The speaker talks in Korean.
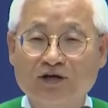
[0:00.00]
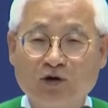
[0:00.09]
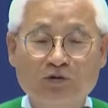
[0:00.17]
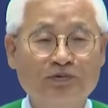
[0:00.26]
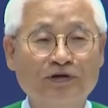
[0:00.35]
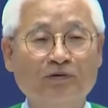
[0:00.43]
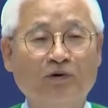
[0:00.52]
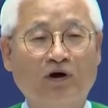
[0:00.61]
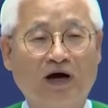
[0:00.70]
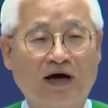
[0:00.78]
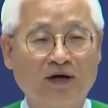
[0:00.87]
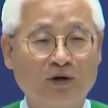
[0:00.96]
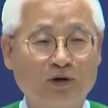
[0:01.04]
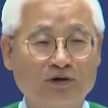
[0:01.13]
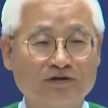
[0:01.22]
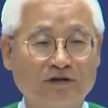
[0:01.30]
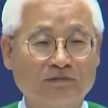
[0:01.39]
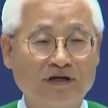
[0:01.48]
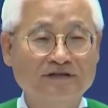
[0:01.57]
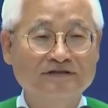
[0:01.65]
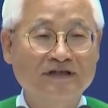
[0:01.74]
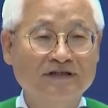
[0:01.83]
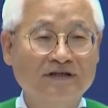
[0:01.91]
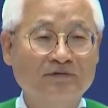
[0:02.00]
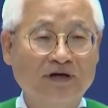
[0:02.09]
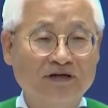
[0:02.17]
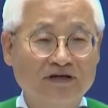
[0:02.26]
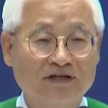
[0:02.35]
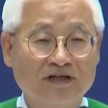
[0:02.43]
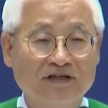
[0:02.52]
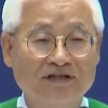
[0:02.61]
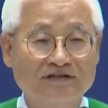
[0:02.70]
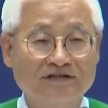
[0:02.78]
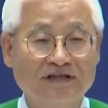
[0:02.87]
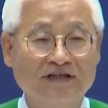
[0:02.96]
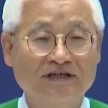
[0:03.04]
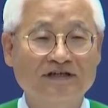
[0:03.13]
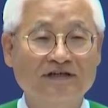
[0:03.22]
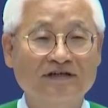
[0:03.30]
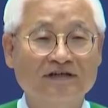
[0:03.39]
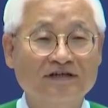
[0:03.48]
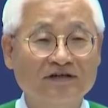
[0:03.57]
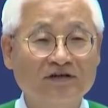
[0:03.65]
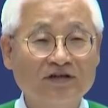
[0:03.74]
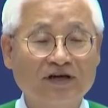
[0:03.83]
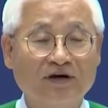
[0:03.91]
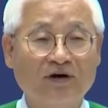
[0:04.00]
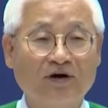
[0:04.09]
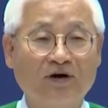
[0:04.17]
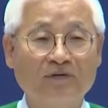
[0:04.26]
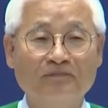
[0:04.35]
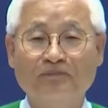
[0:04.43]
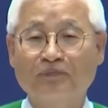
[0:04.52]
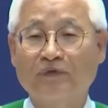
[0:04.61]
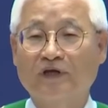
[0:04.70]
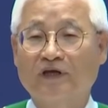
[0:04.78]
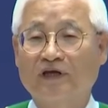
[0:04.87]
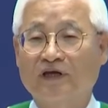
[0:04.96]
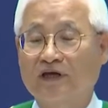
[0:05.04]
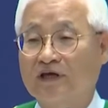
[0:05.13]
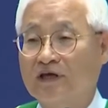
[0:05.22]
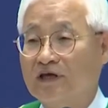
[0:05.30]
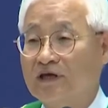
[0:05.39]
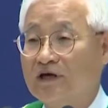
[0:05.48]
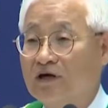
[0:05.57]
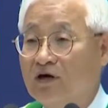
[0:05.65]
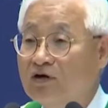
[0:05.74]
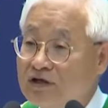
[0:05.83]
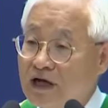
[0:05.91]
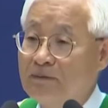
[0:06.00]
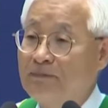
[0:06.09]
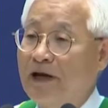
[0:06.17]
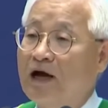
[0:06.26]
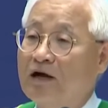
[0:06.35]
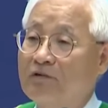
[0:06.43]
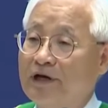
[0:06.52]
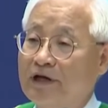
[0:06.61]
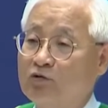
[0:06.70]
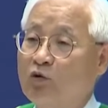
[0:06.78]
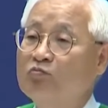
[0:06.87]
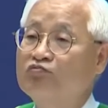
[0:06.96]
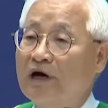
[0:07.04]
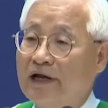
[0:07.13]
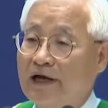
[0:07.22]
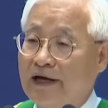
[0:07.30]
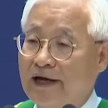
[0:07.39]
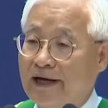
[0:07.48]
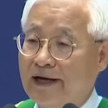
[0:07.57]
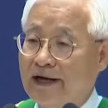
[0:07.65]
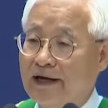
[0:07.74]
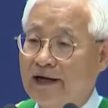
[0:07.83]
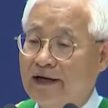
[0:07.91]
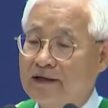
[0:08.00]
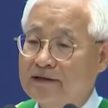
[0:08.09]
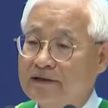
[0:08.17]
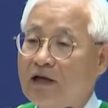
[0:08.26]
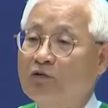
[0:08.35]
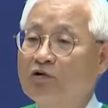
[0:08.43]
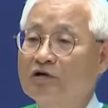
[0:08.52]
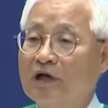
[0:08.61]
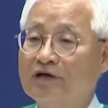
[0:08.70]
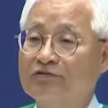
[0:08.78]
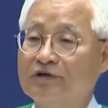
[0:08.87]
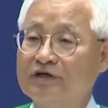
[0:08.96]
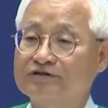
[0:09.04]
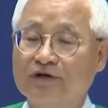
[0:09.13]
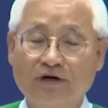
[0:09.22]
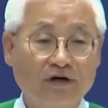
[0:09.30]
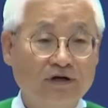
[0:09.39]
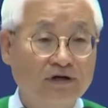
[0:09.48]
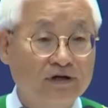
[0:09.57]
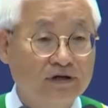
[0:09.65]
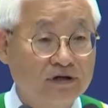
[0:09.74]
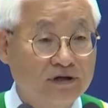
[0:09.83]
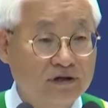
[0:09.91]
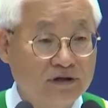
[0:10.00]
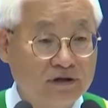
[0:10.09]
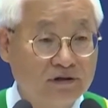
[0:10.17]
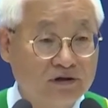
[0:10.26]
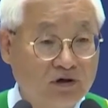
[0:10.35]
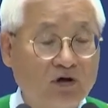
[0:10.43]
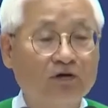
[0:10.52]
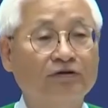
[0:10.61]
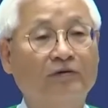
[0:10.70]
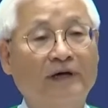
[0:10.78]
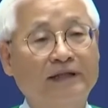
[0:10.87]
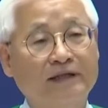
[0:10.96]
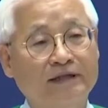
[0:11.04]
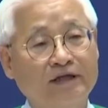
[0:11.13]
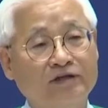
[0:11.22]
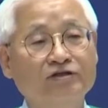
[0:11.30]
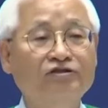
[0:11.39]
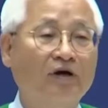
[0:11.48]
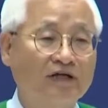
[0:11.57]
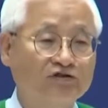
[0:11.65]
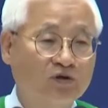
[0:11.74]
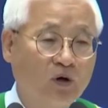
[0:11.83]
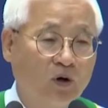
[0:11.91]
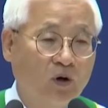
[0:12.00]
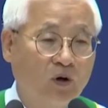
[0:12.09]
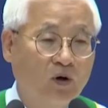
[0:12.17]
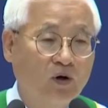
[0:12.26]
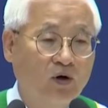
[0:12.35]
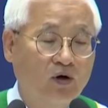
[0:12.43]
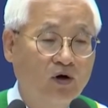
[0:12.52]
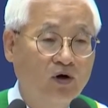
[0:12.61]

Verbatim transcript: 애교를 피고 아유 정말 인생들이 왜 그렇게 됐는지. 그런데요 어느 날 백악관에 농부 하나가 탄원을 하기 위해서 걸어서 왔는데 늦어가지고